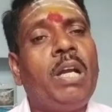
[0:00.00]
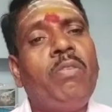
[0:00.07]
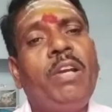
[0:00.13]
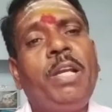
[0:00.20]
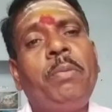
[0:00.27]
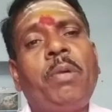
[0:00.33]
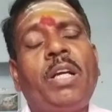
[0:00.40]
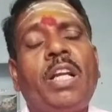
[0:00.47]

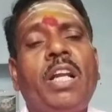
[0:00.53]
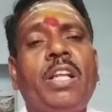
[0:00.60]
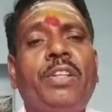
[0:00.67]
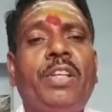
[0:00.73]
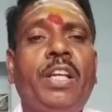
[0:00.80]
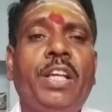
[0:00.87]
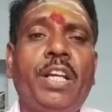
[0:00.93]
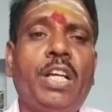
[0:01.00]
பால்வெளி
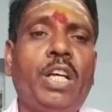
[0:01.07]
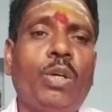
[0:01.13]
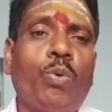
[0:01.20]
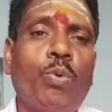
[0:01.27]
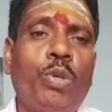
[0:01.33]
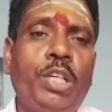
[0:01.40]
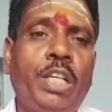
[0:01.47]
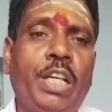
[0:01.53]
மண்டலத்தில்
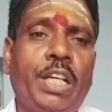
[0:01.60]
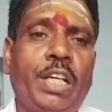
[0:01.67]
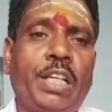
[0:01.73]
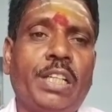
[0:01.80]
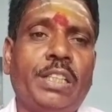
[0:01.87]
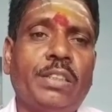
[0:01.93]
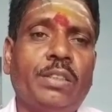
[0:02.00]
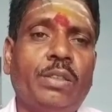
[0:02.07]
இருக்கக்கூடிய
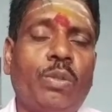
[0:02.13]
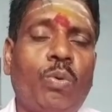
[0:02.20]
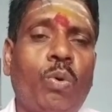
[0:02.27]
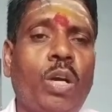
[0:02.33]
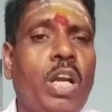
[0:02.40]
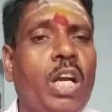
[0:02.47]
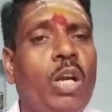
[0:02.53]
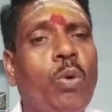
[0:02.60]

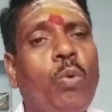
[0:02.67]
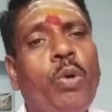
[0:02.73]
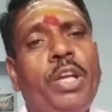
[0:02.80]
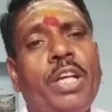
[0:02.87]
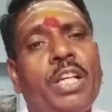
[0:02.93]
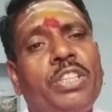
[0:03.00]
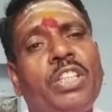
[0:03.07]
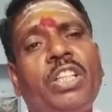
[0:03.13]
கோடான
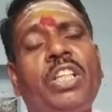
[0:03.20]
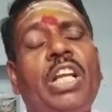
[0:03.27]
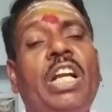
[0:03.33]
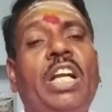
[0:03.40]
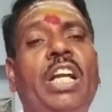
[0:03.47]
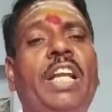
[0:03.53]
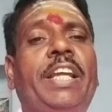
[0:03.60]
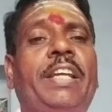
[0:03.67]
கோடி
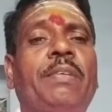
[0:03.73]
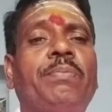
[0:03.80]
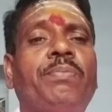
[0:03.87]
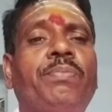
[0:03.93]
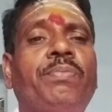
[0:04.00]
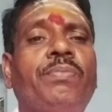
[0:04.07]
நட்சத்திரங்களை